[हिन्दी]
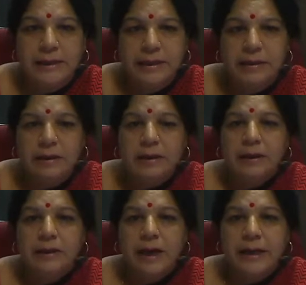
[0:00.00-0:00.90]
आदि
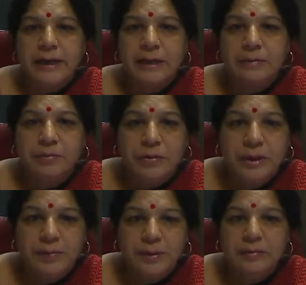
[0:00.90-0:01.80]
नाटक
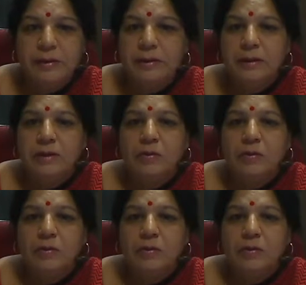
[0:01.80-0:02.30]
पुण्य पर्व